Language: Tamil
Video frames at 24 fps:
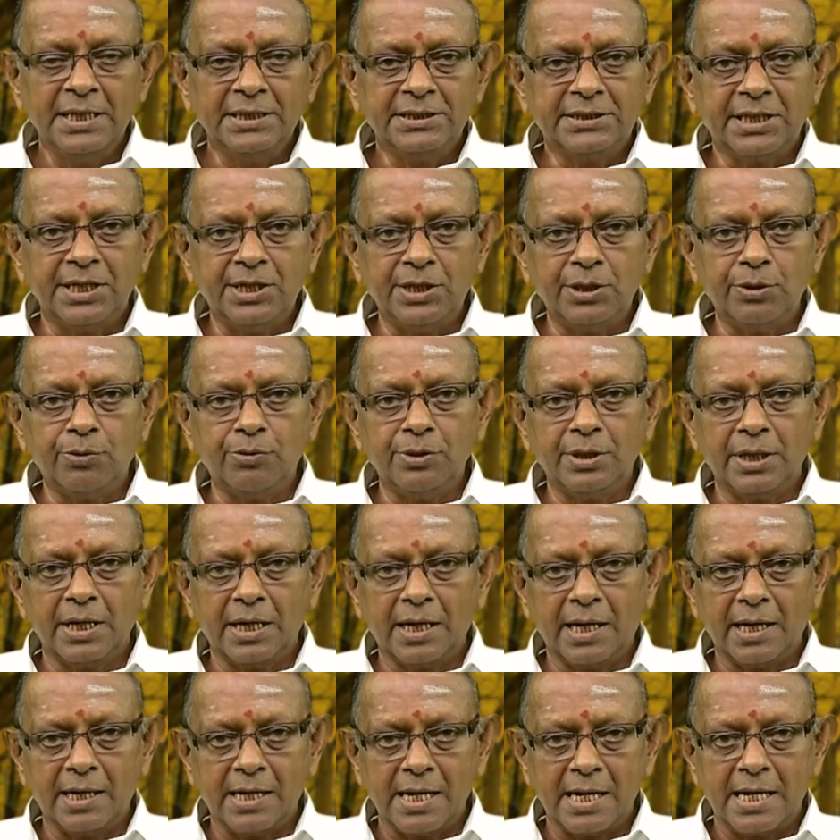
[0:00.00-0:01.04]
சென்று
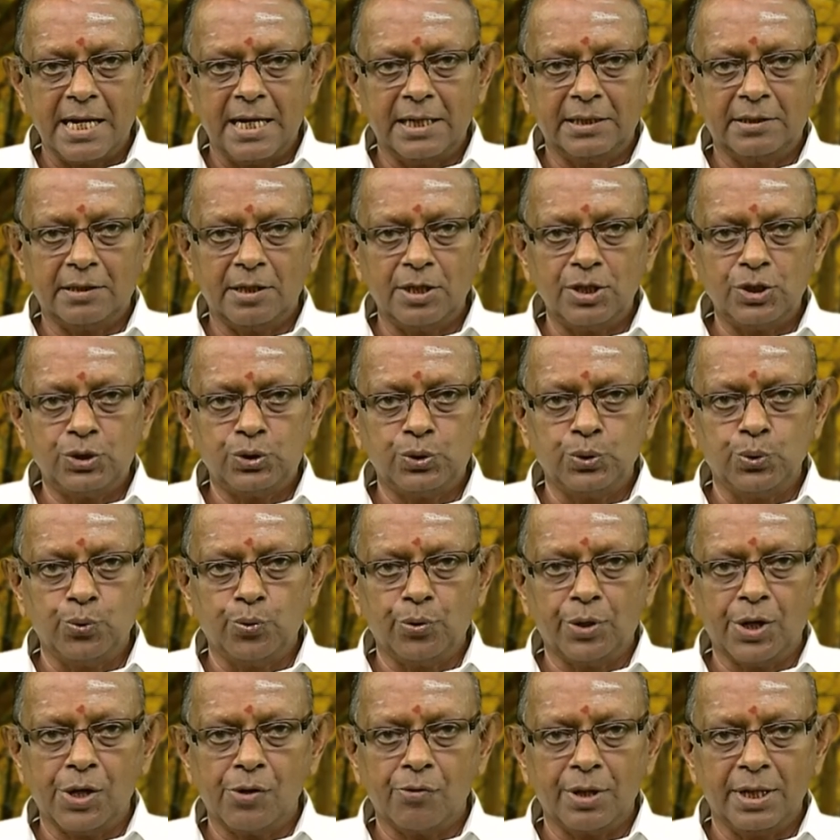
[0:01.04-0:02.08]
கொண்டிருக்கின்ற நேரத்தில்
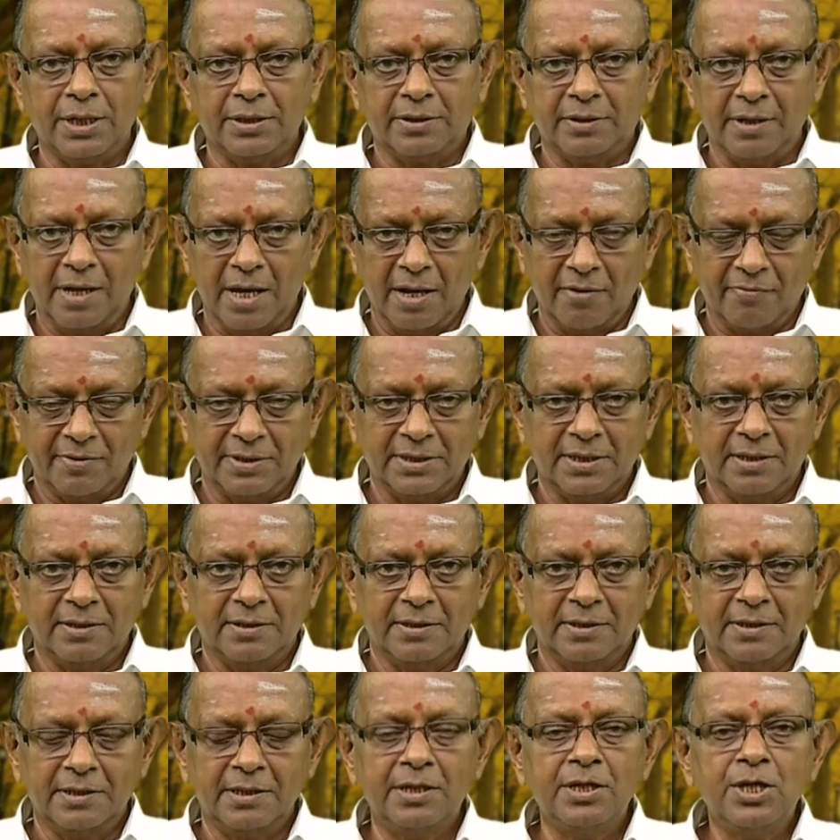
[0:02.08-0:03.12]
சூரியனுடைய தேர்
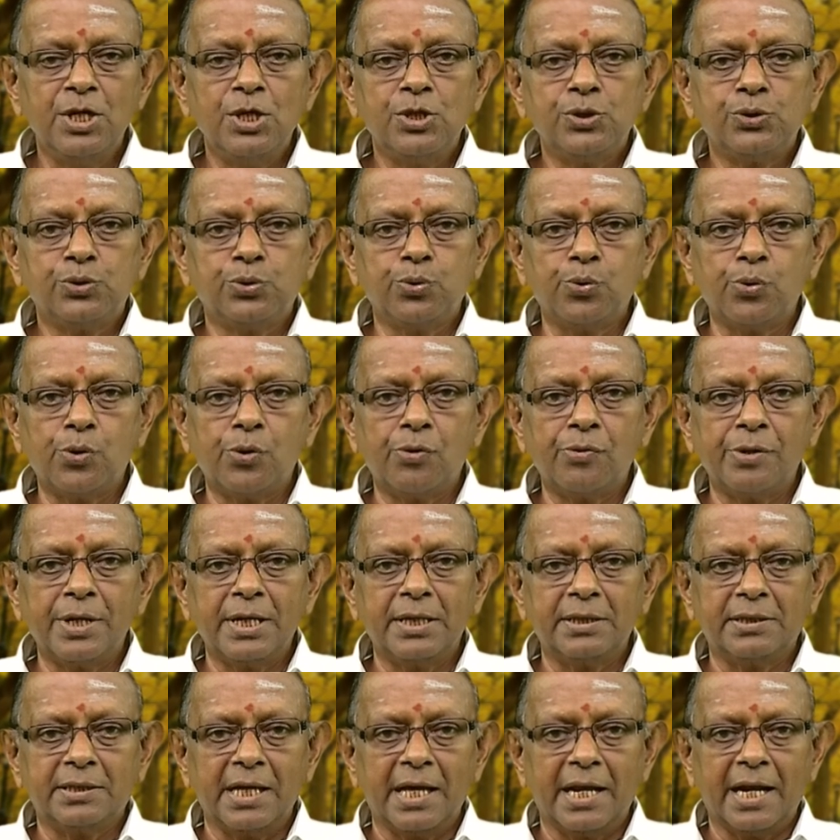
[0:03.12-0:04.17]
வந்தது சூரியனுடைய
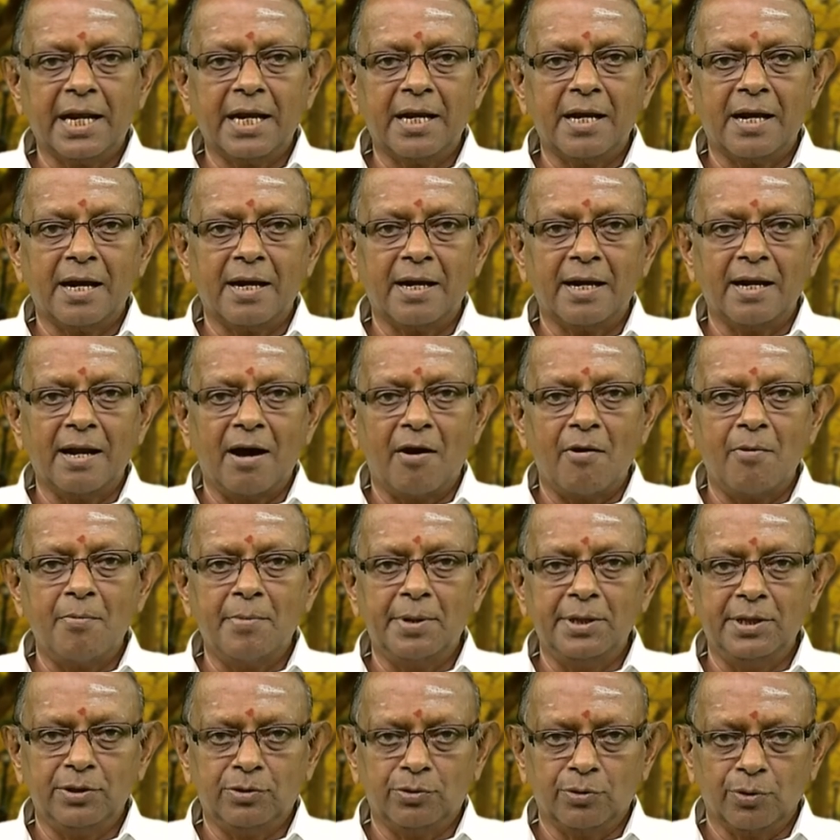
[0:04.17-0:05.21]
தேரை நாங்கள்
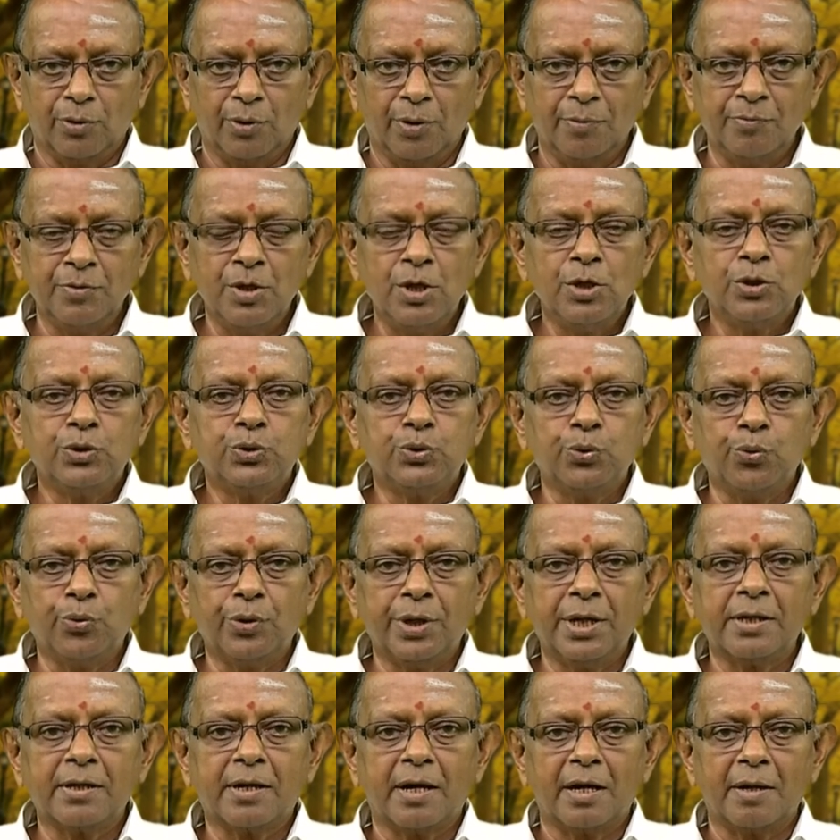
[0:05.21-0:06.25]
அவமதித்தோம்
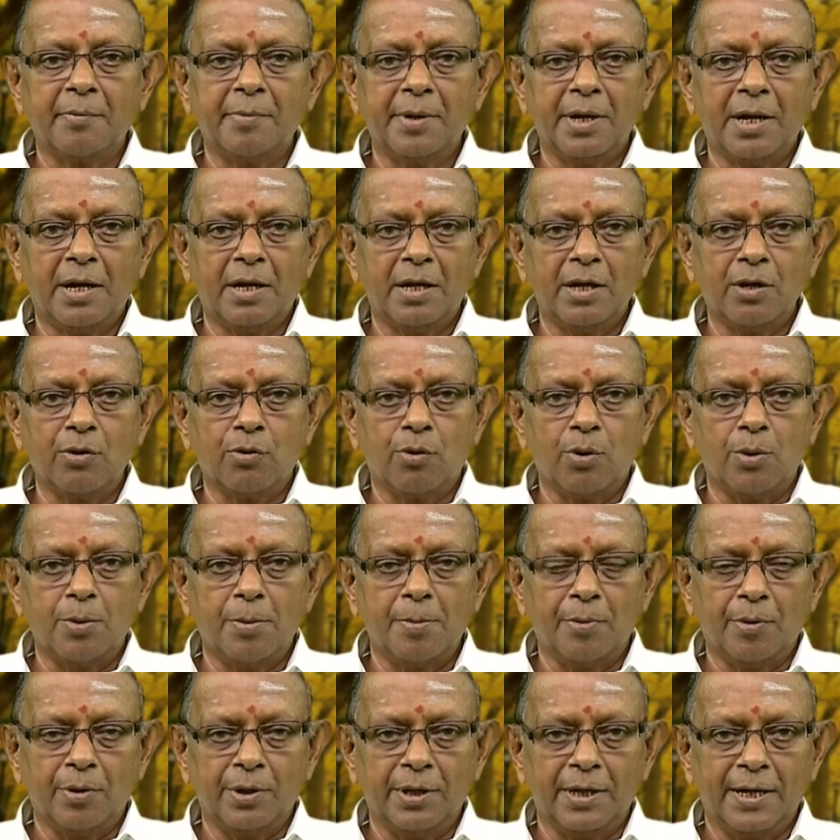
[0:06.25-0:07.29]
சூரியன் கடுமையான
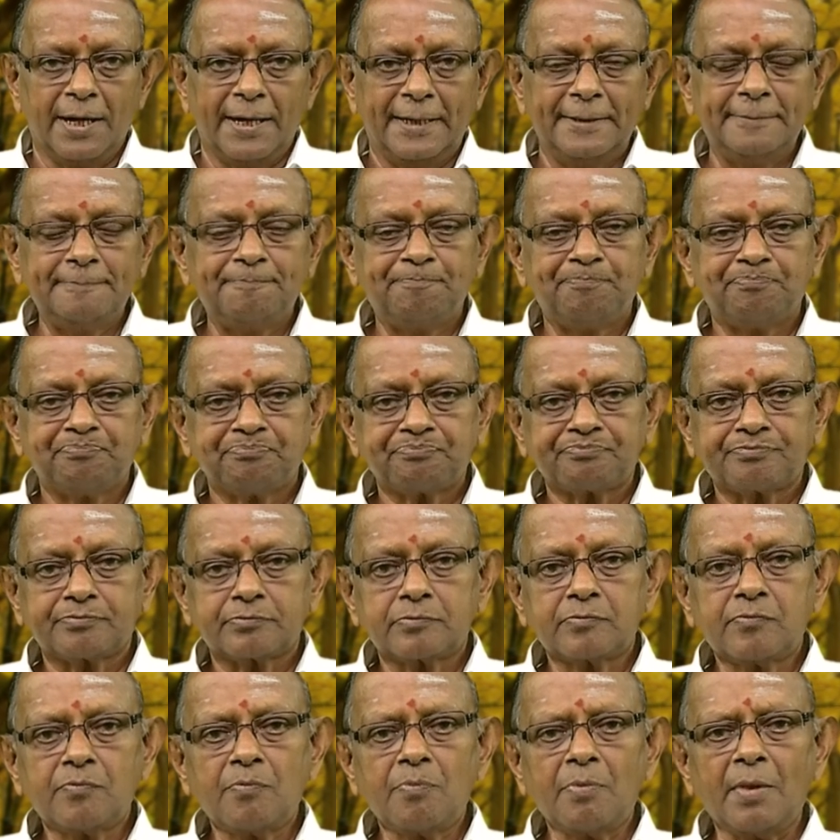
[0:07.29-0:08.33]
கோபம் கொண்டான்
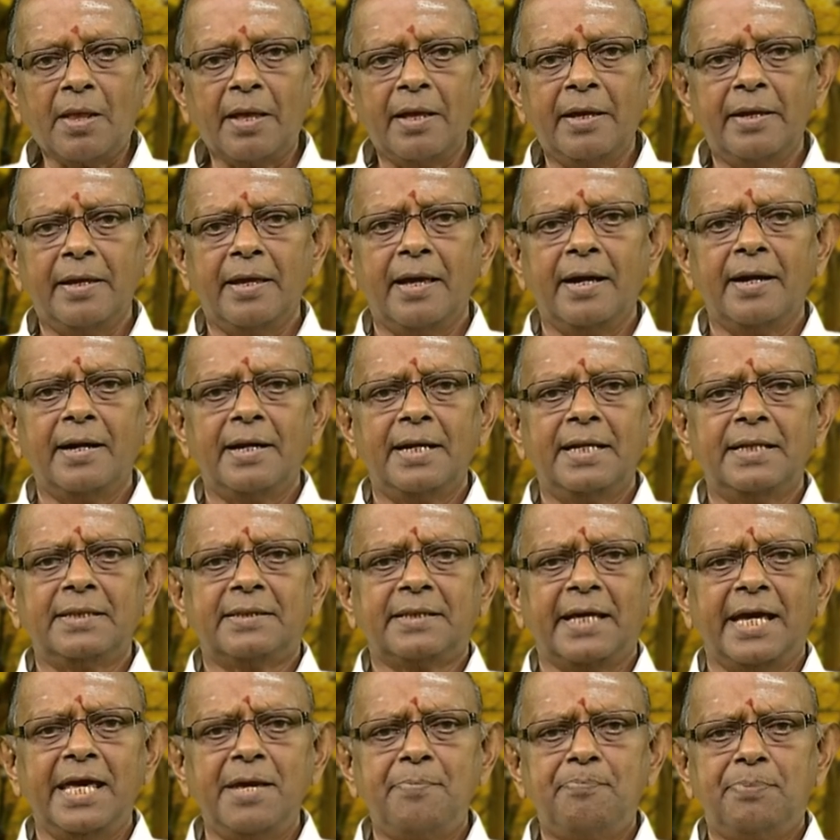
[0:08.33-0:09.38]
எங்களை
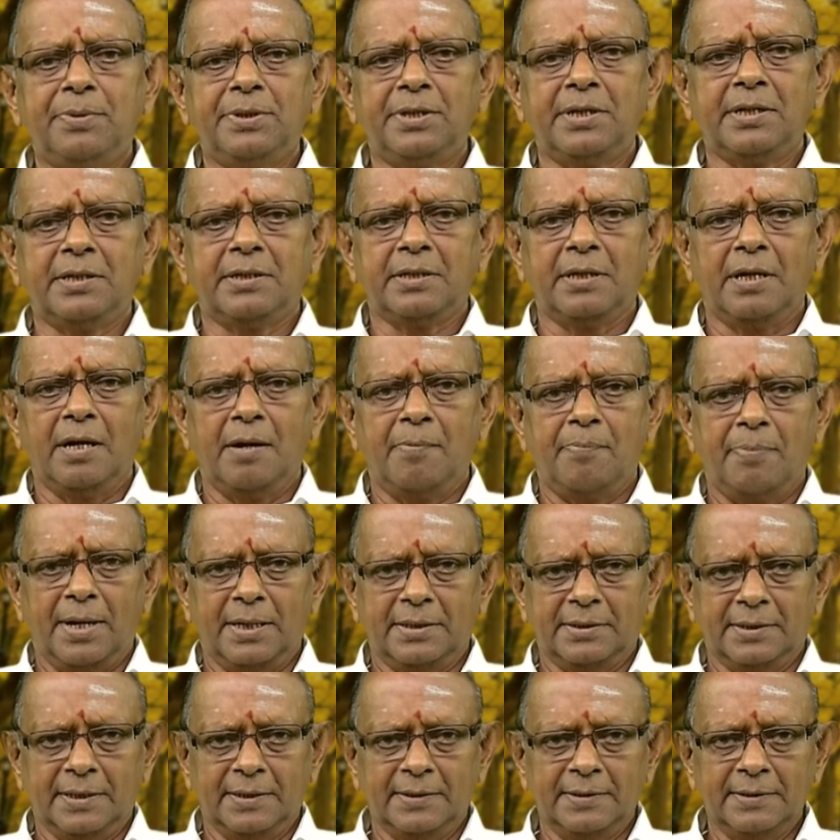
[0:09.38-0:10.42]
தகிப்பதற்காக
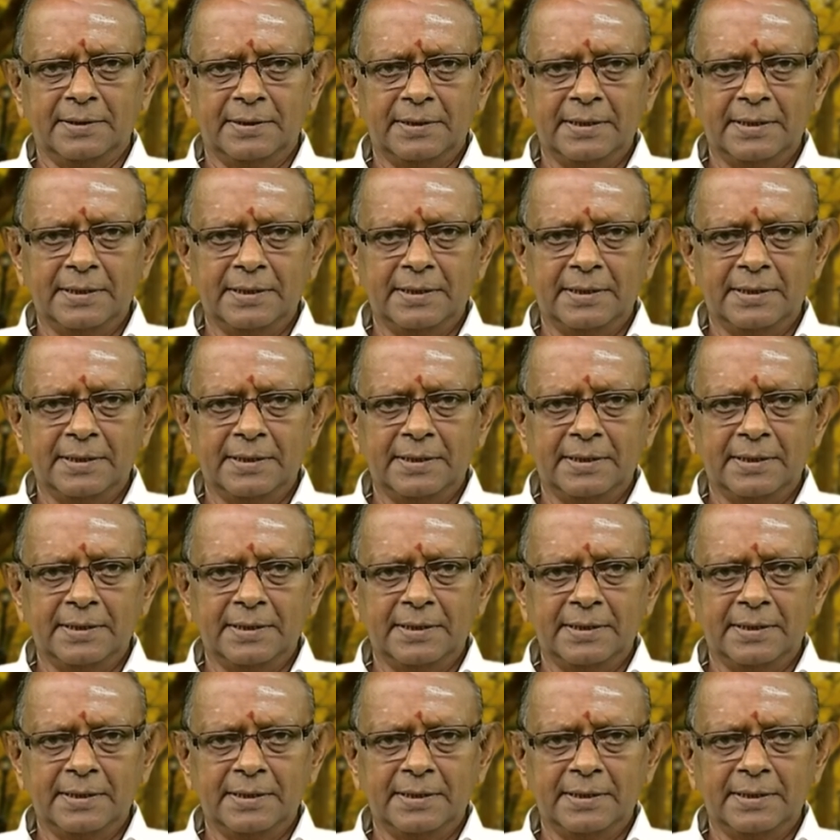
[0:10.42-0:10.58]
பார்த்தான்